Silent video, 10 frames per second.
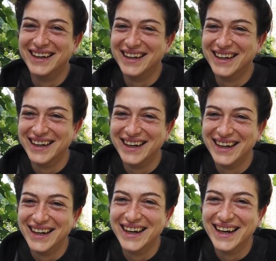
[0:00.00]
eh,
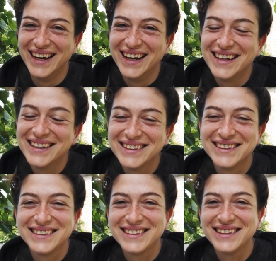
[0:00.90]
otto ore?
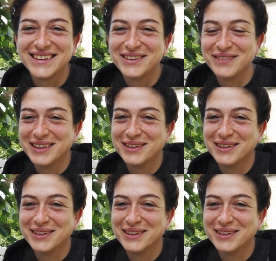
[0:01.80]
Sì,